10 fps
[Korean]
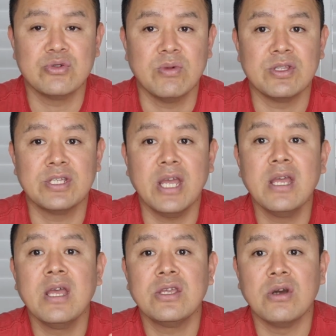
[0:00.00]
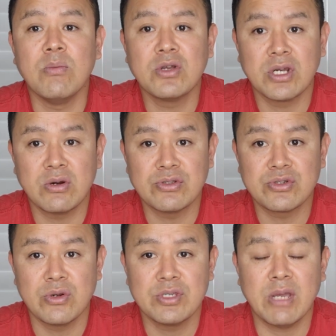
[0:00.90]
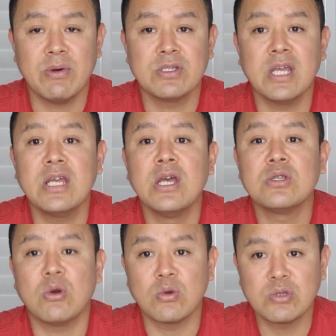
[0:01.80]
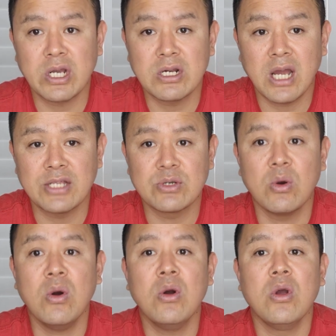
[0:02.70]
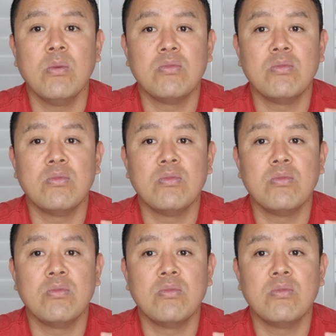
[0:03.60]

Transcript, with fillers: 두 번째 연모제 컨트롤, 세 번째 조동색을 가지고